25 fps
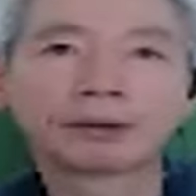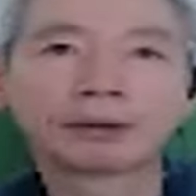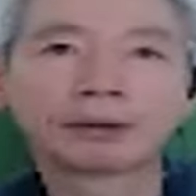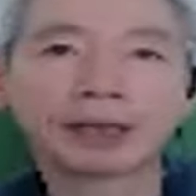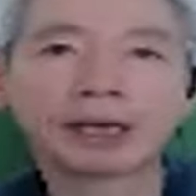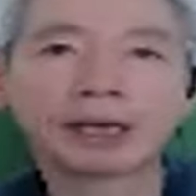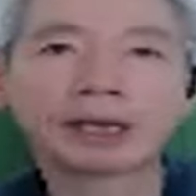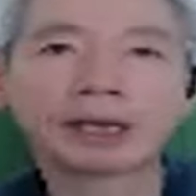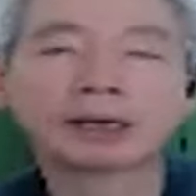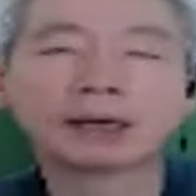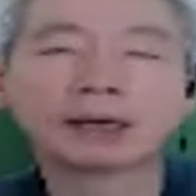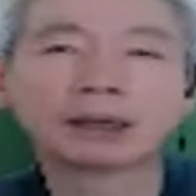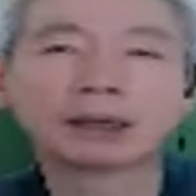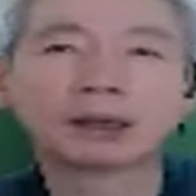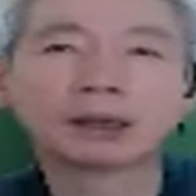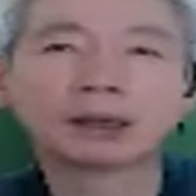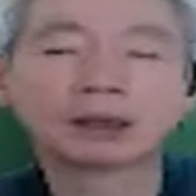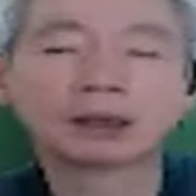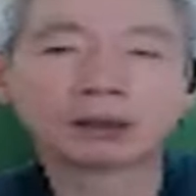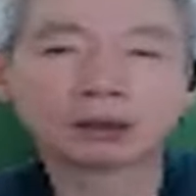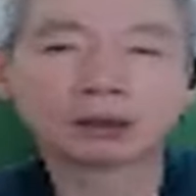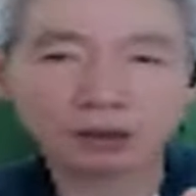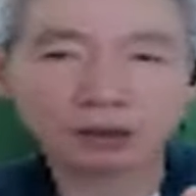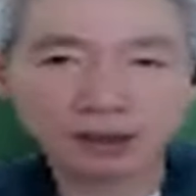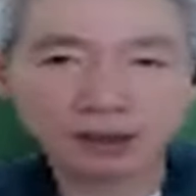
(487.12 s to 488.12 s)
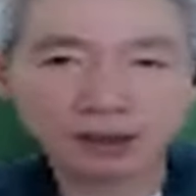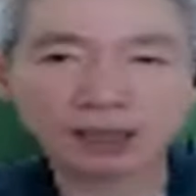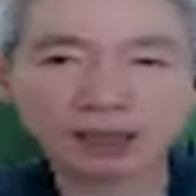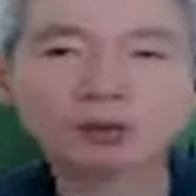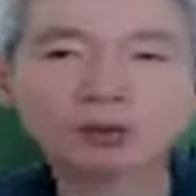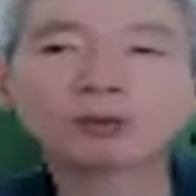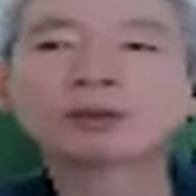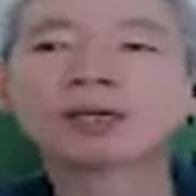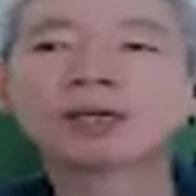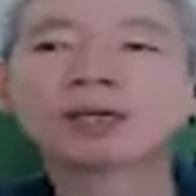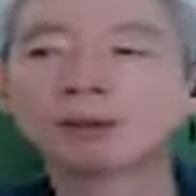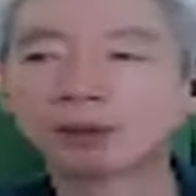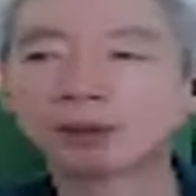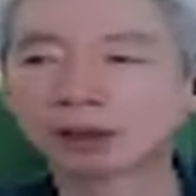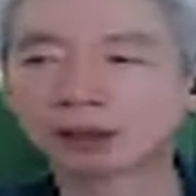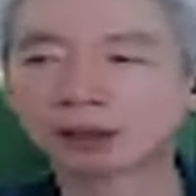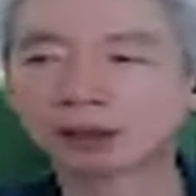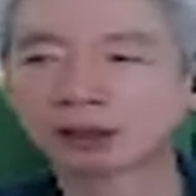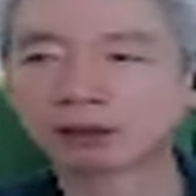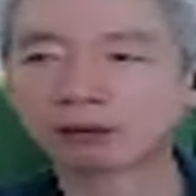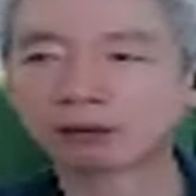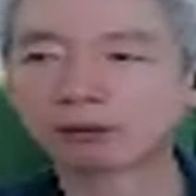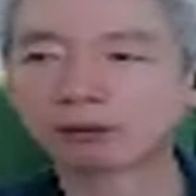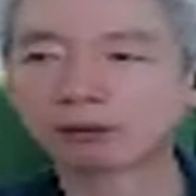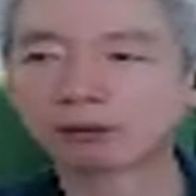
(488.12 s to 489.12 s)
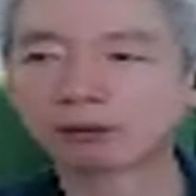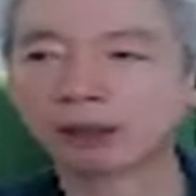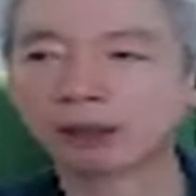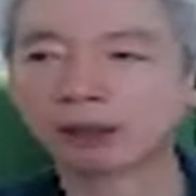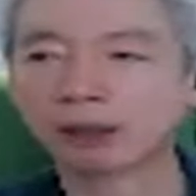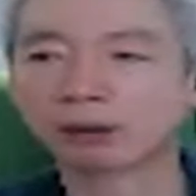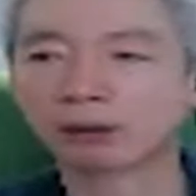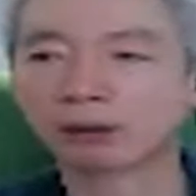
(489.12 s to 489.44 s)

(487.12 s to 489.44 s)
네. 자존감이 크는 거예요.